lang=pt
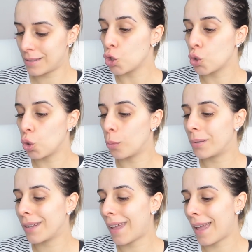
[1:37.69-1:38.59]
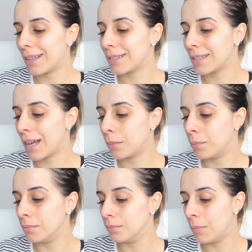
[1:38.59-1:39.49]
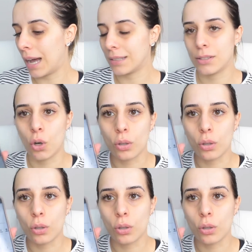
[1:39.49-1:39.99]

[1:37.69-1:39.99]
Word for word: sobre essa base, ó.